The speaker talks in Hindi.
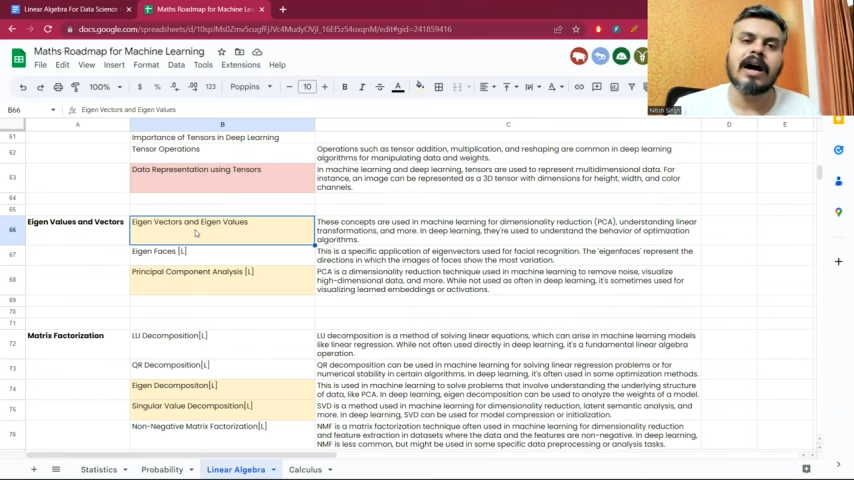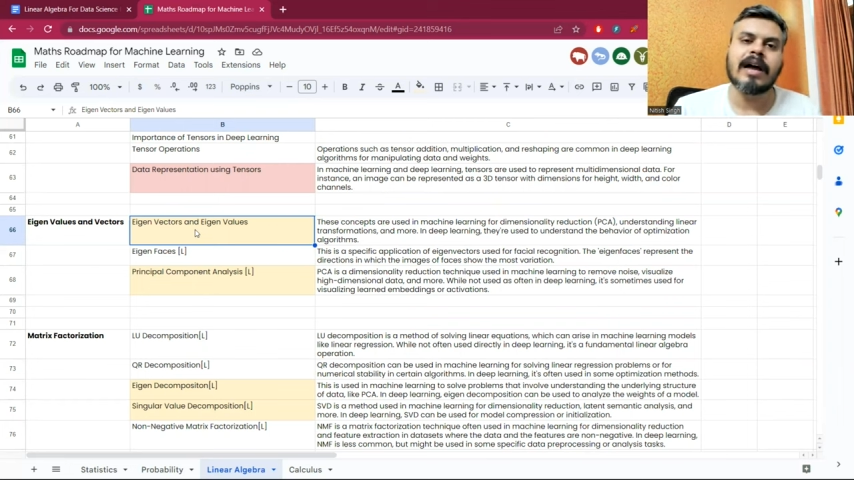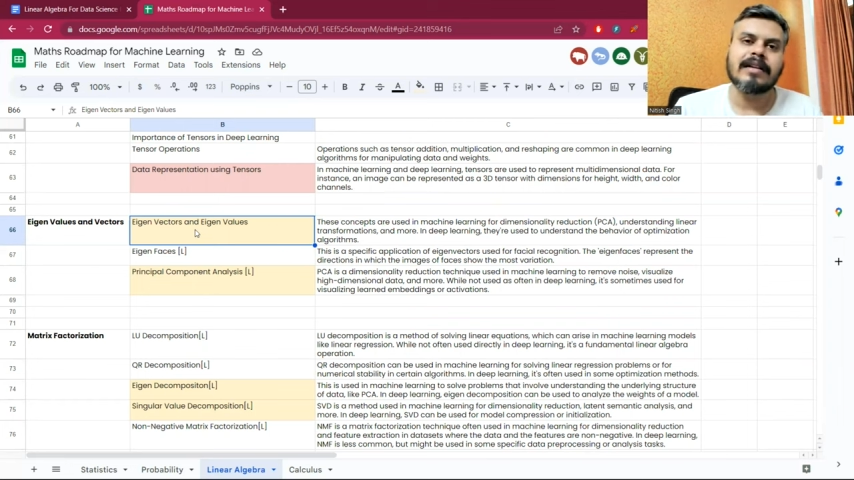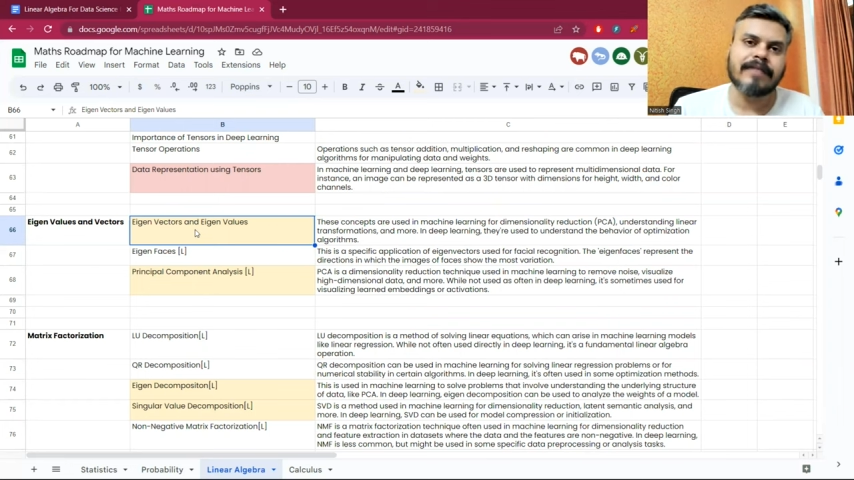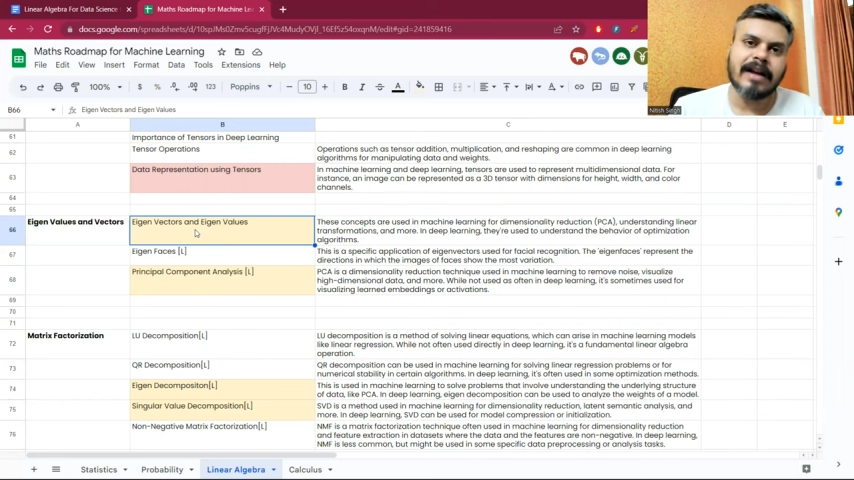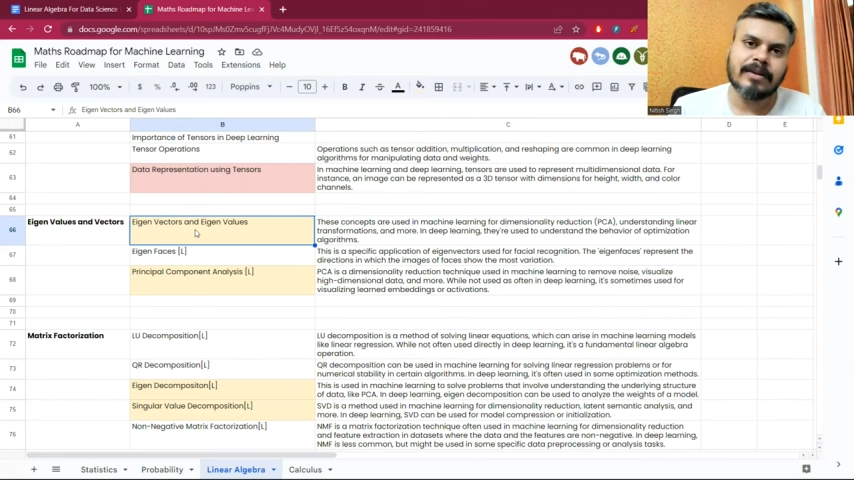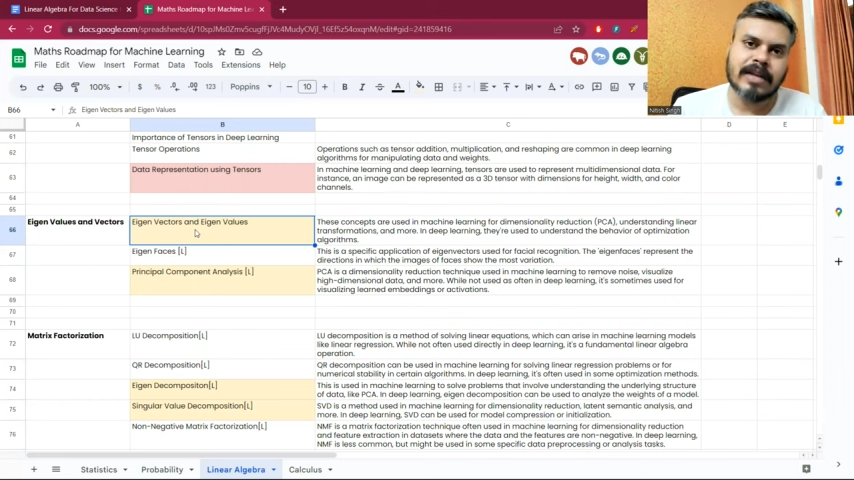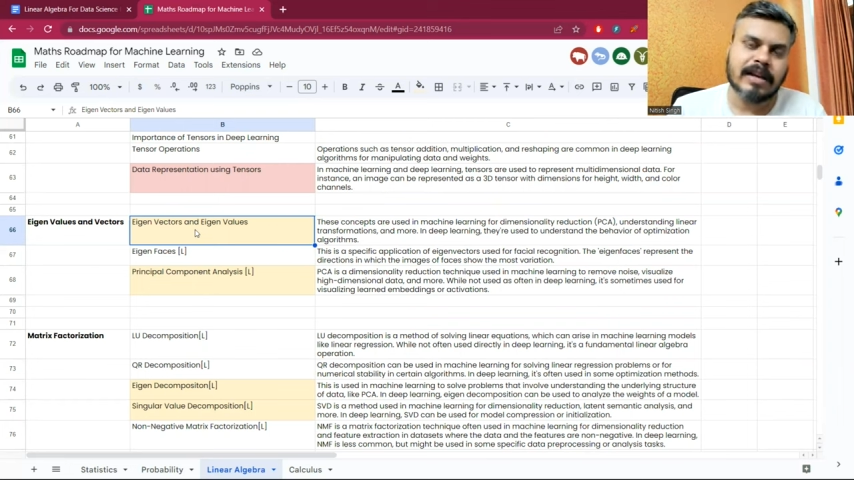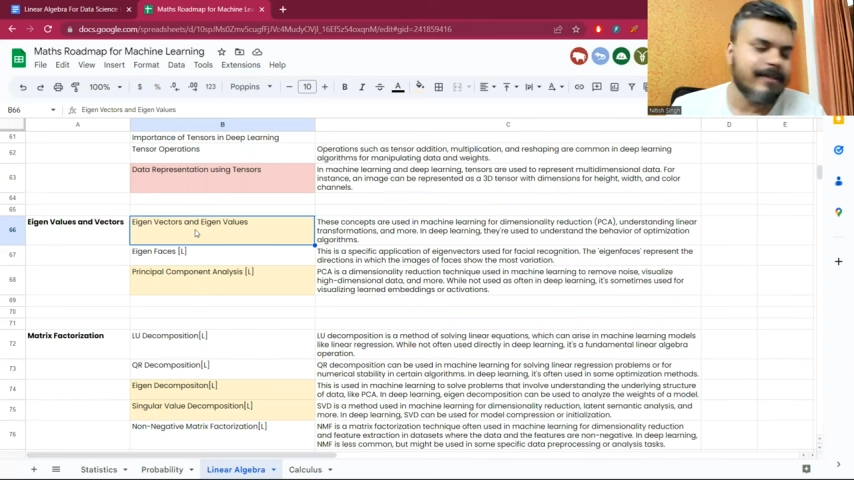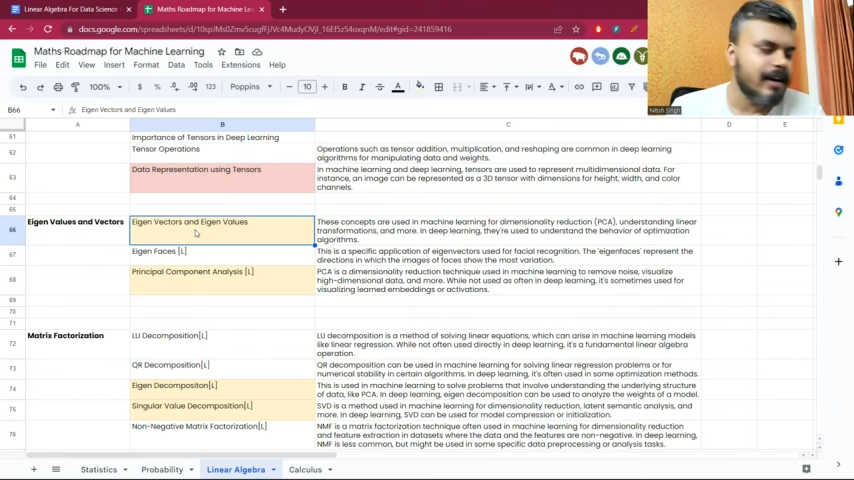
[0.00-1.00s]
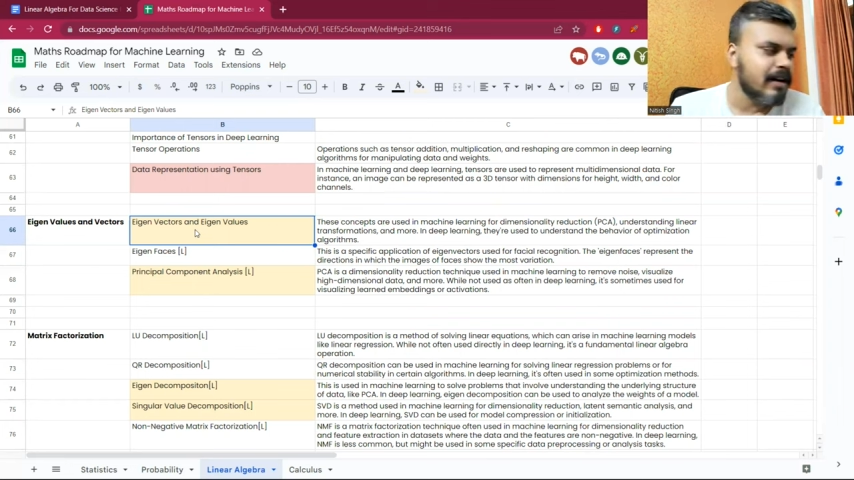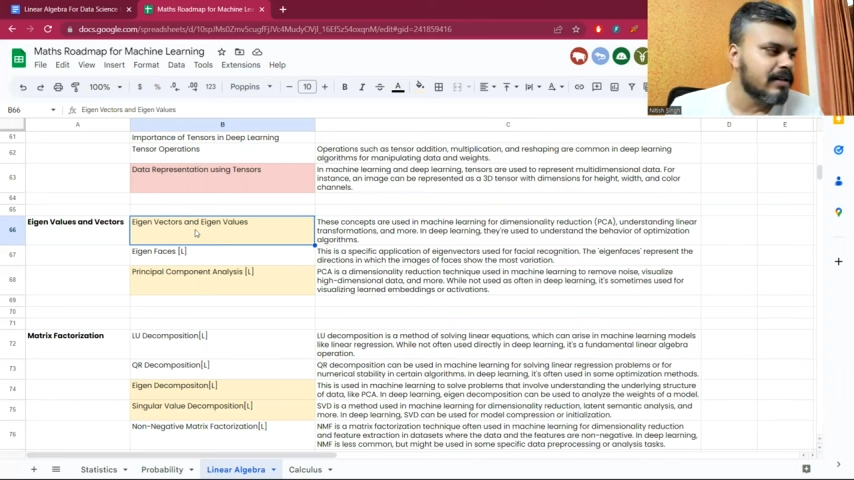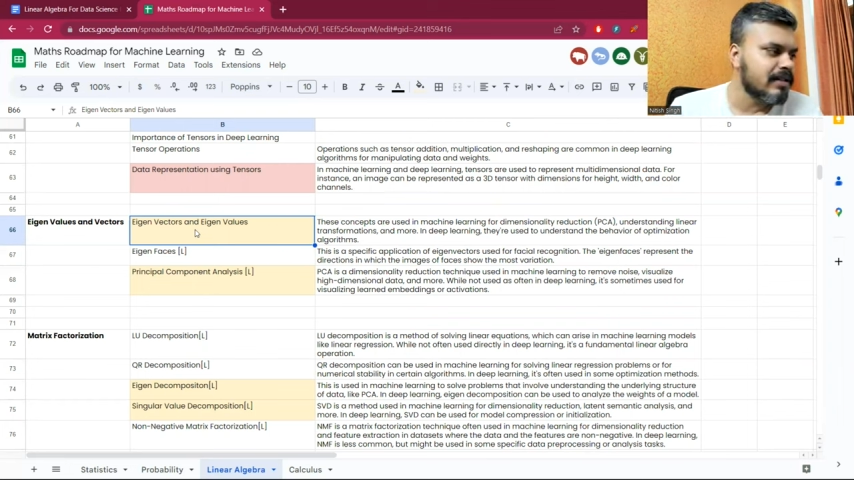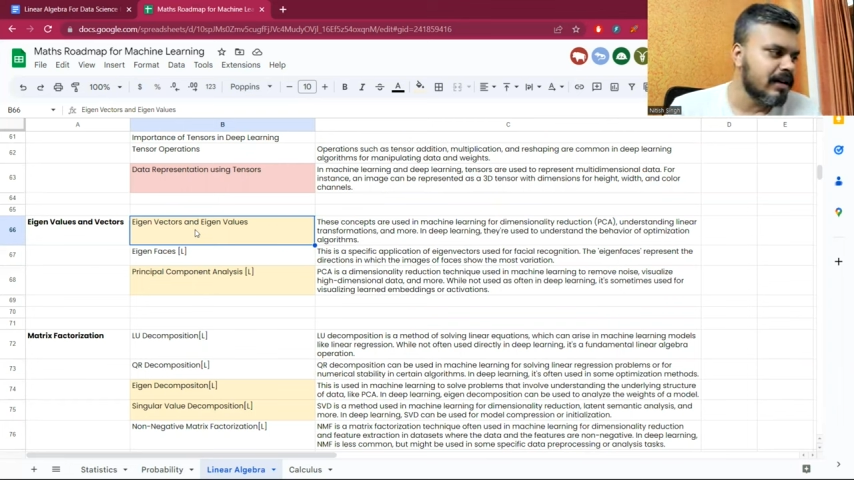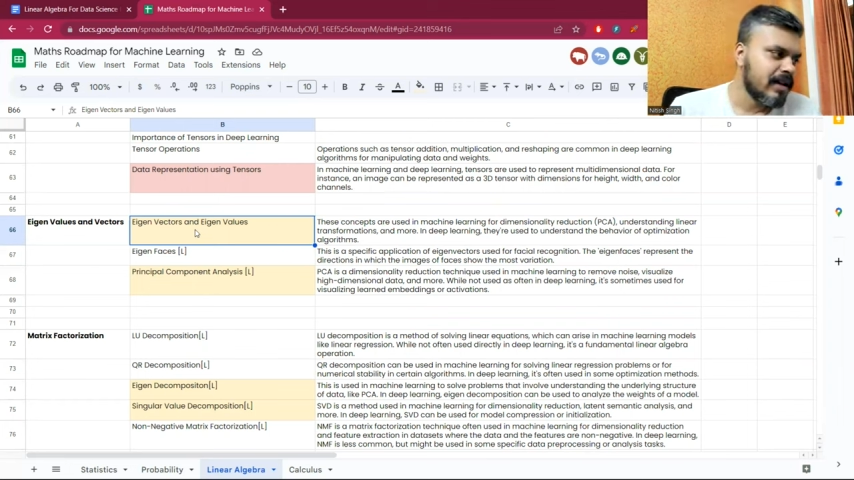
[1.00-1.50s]
आइगन
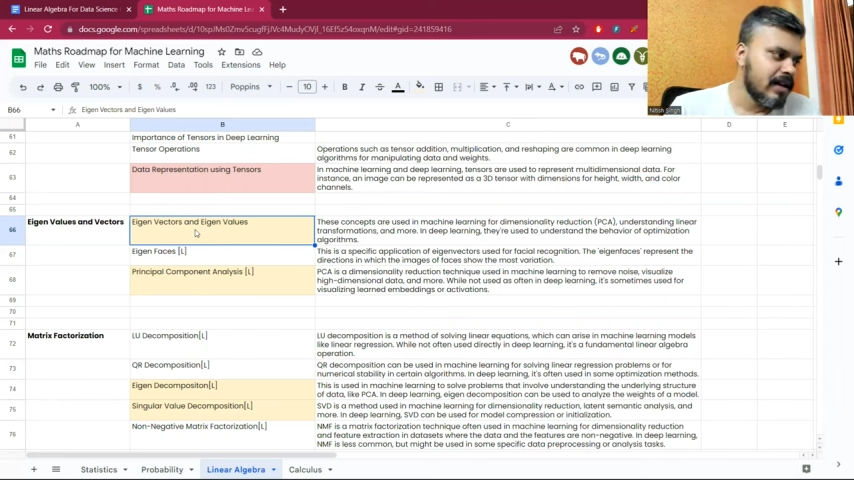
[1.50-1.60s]
eigenvectors का